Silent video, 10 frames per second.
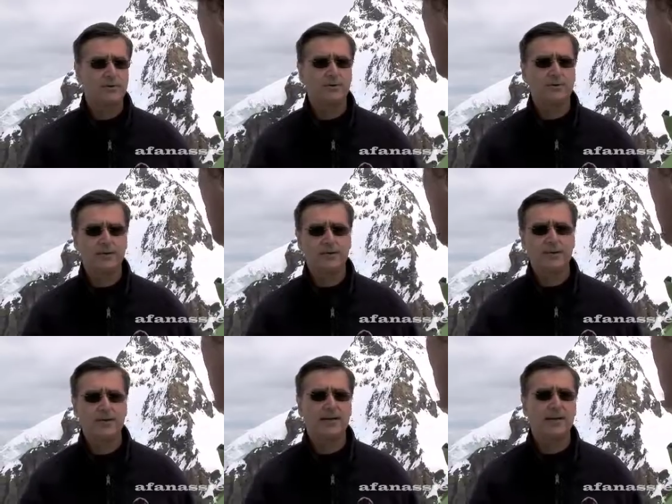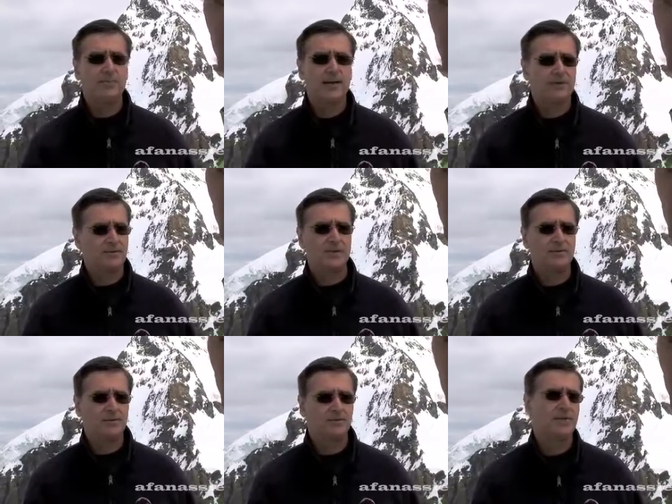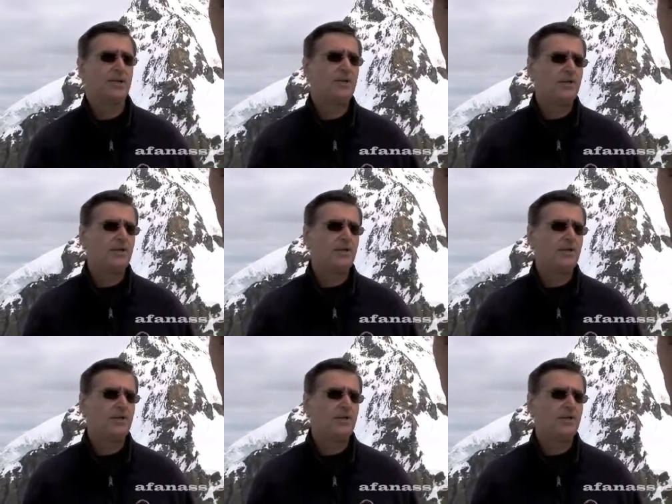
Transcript: que le climat alpin se réchauffe